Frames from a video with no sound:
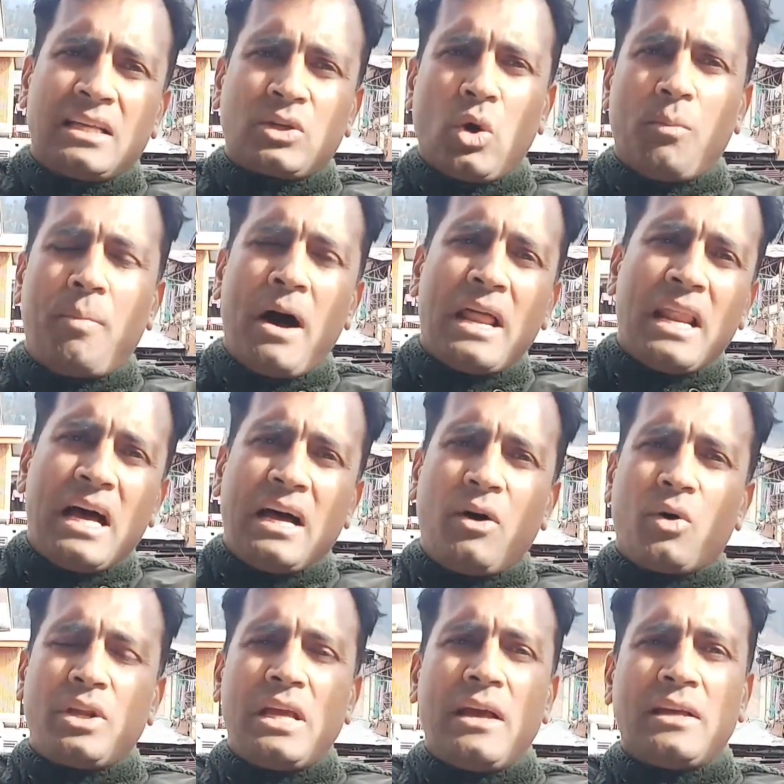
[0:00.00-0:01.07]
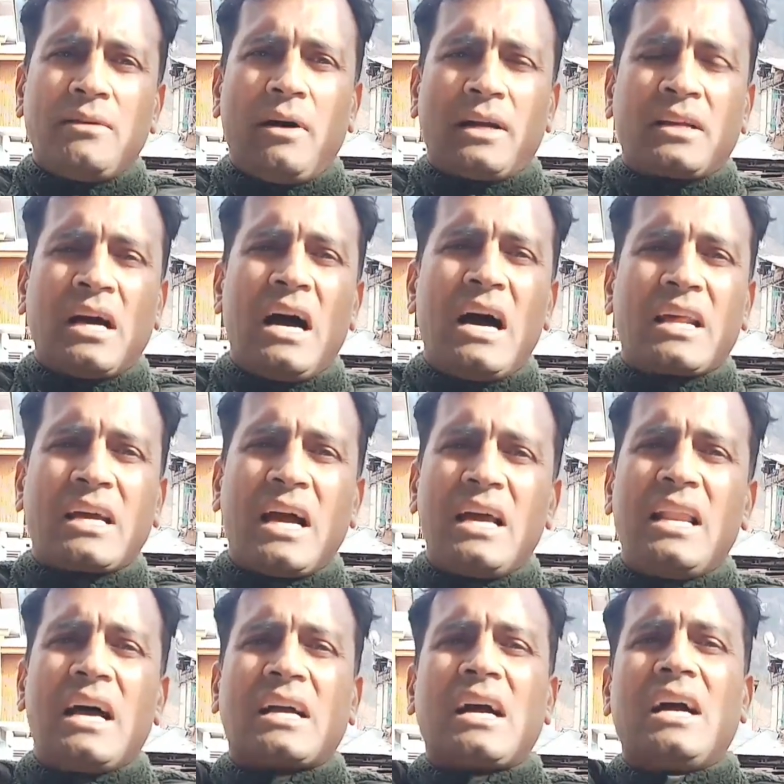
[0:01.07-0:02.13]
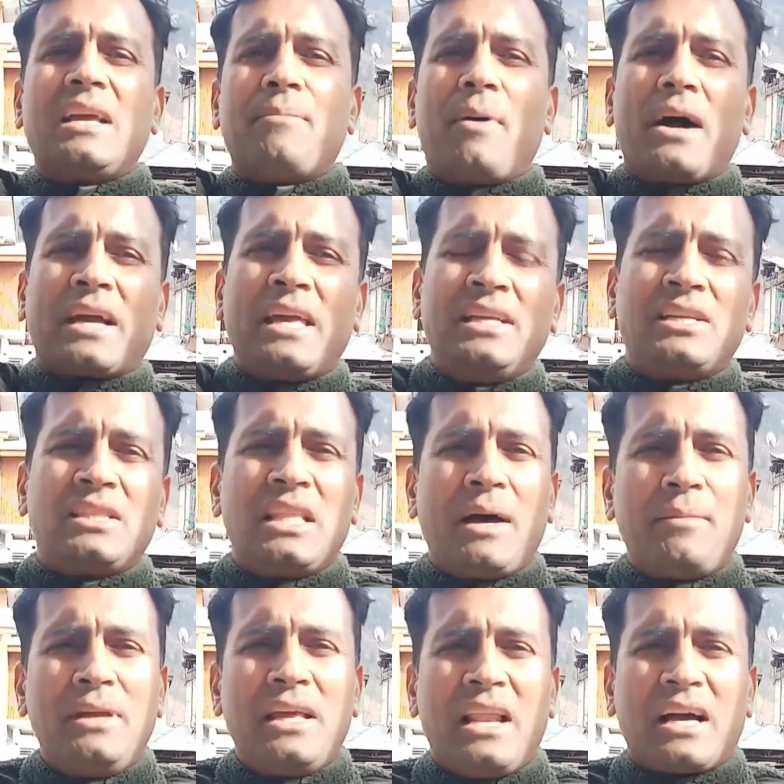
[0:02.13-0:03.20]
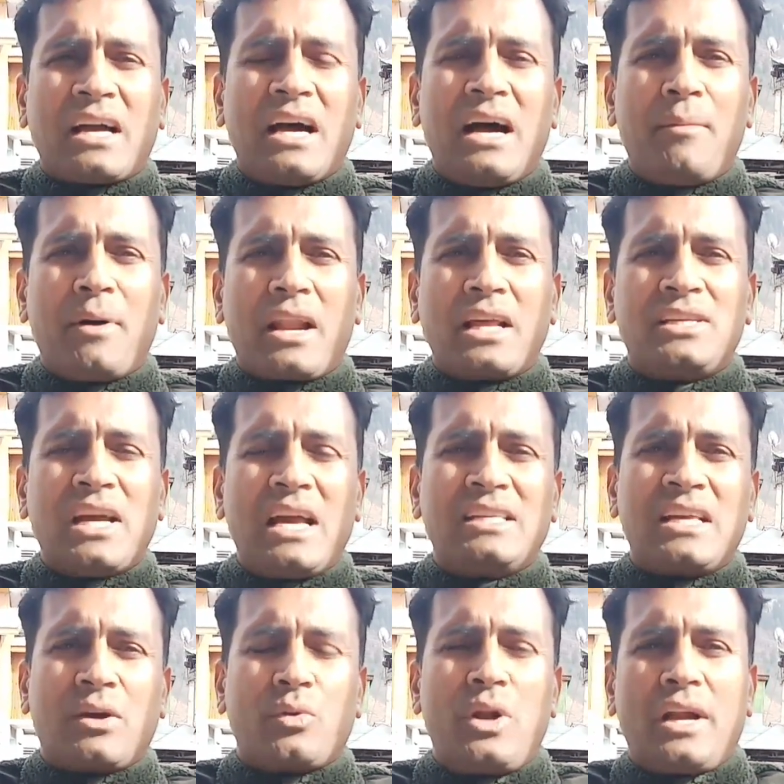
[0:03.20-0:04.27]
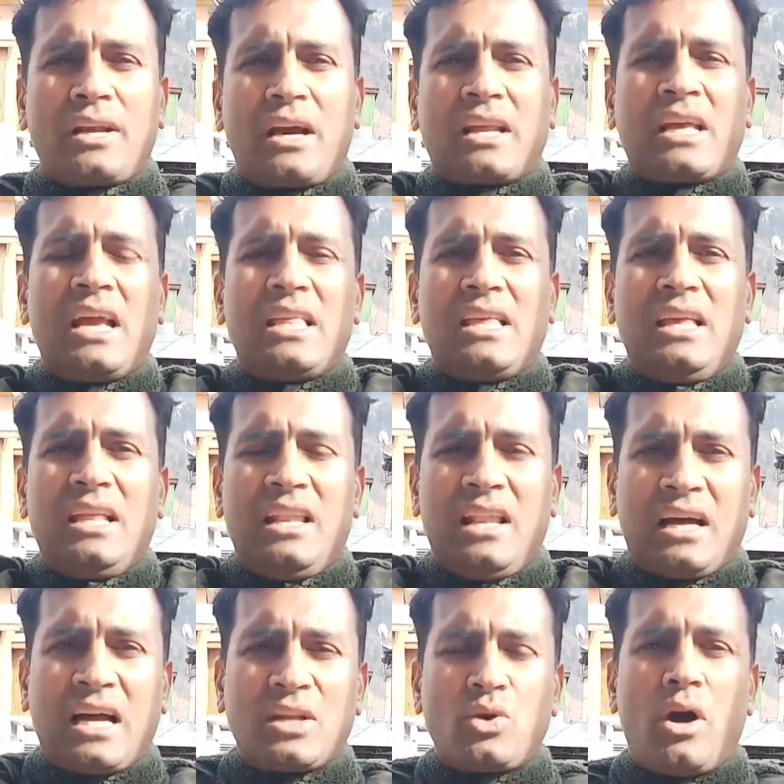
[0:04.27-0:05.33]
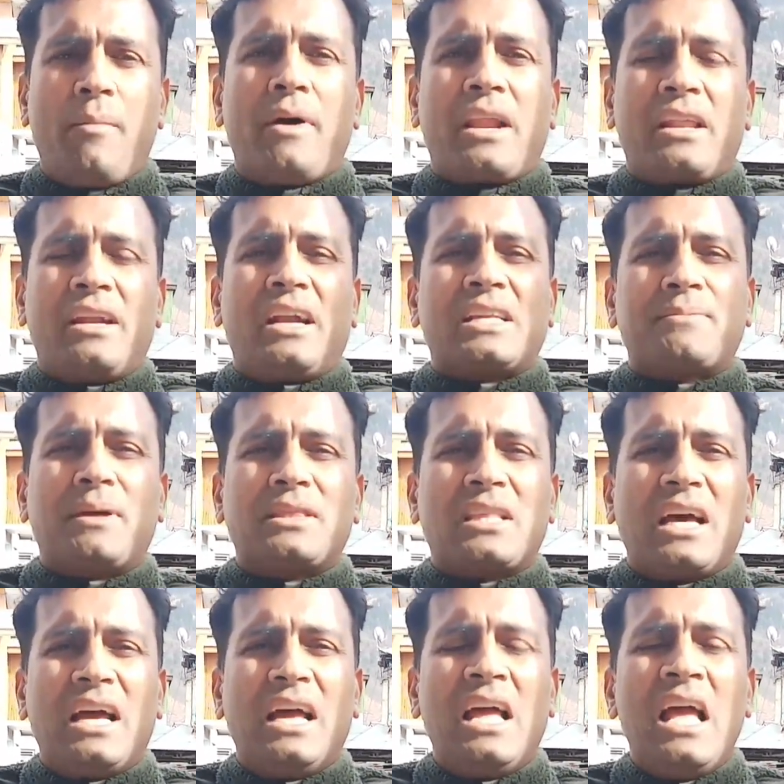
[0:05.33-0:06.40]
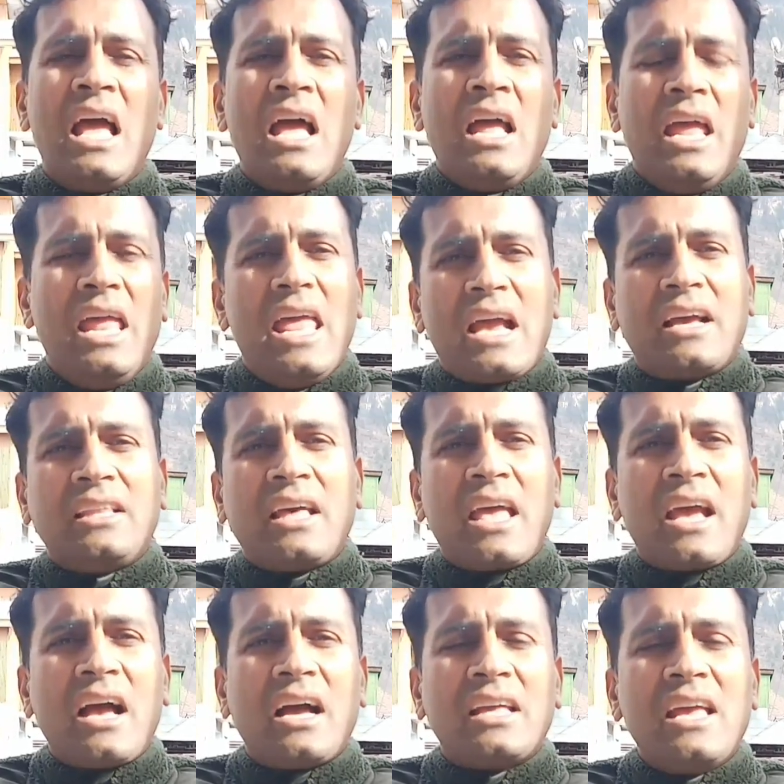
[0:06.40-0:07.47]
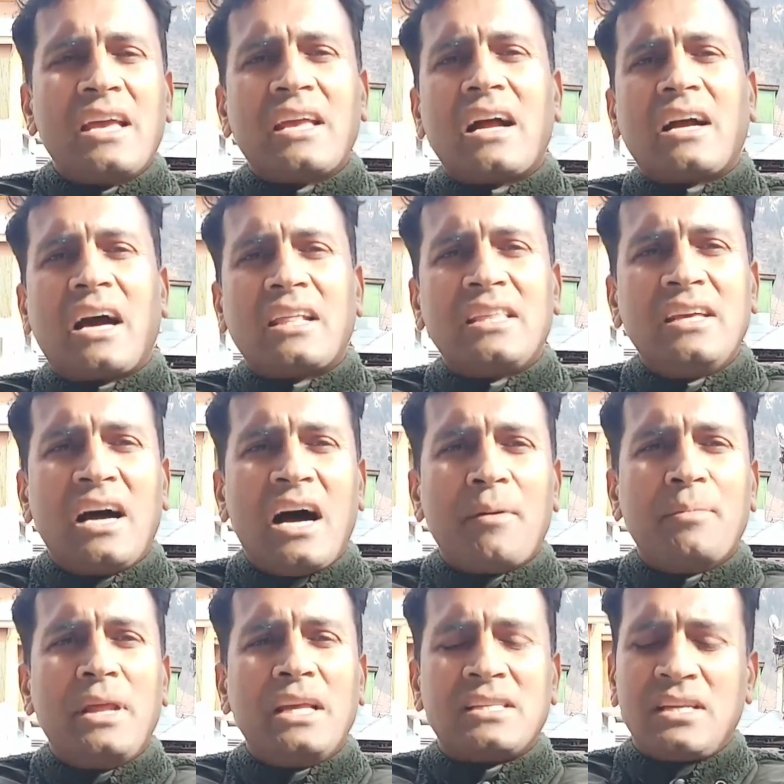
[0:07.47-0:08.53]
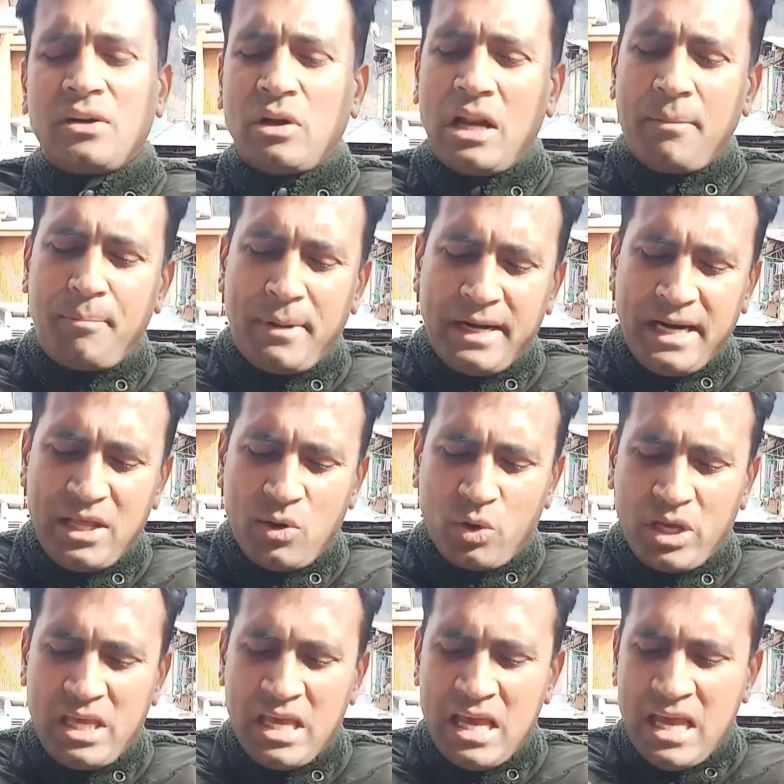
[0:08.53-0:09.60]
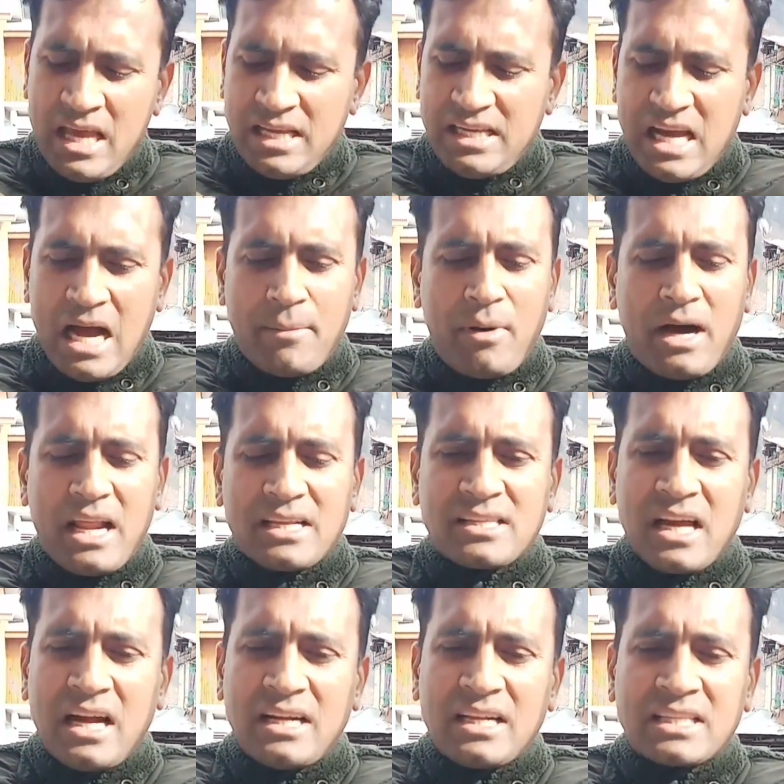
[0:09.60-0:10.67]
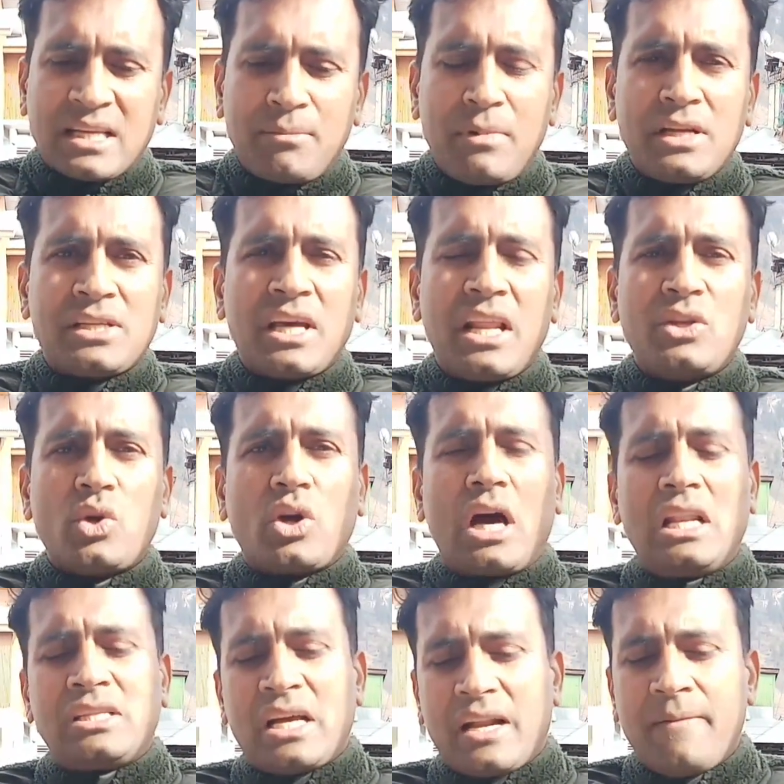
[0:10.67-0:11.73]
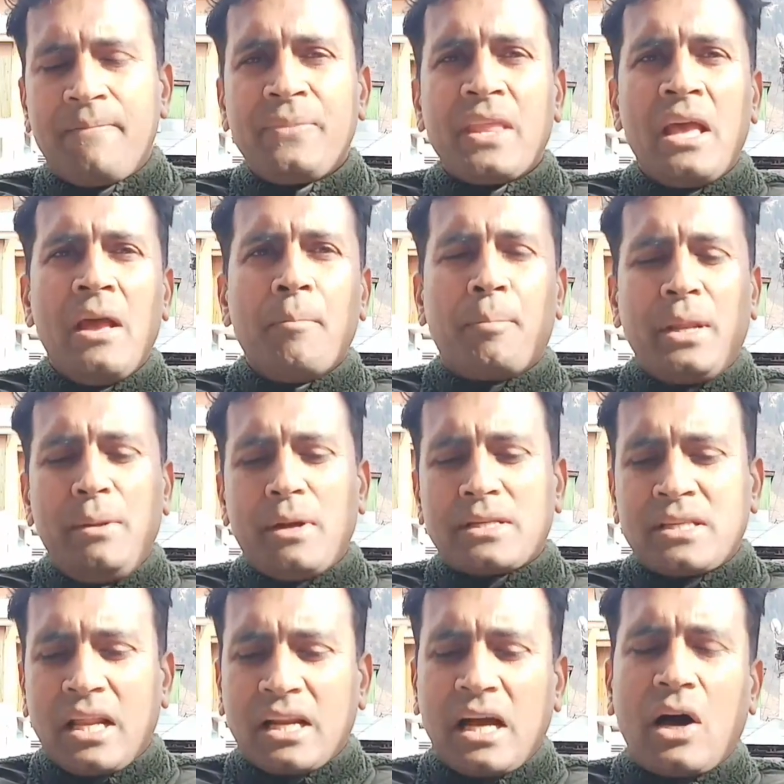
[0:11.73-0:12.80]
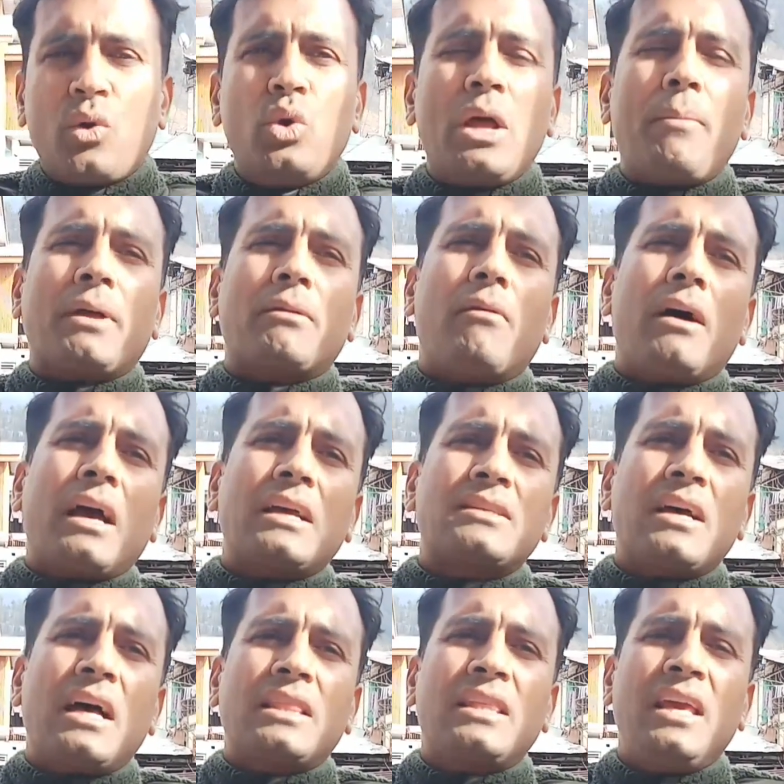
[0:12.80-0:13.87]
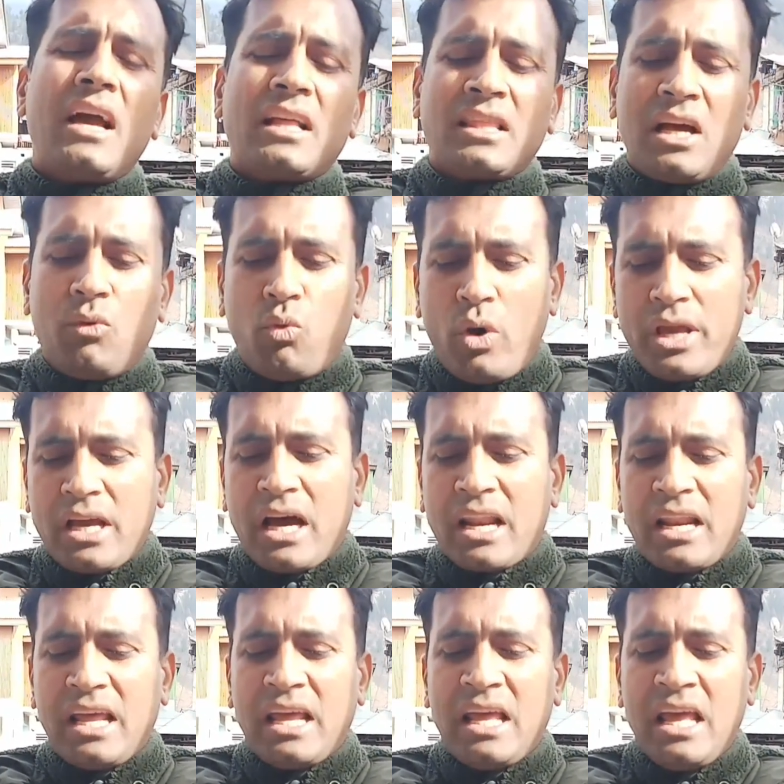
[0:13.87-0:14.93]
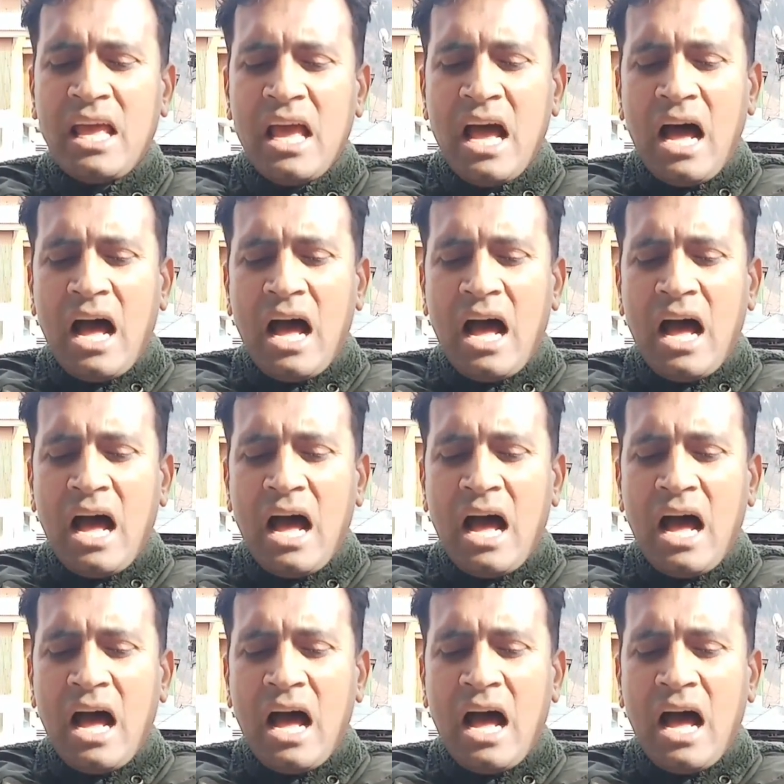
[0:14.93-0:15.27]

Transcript: इसको भाला और ये अटखार का इलाका ये बाकी जितना भी इलाका हमारा जाई से कनेक्ट करके इलाका जो हमारा रेडिस बनता है एक देखेगा ये क्या कर दिया आपने इससे डेवलपमेंट नहीं होगी ये हमारे साथ डिस्क्रिमिनेशन है जो कल्चर प्रीवियस सरकारों ने भद्रवा के साथ किया था वही कर रहे हैं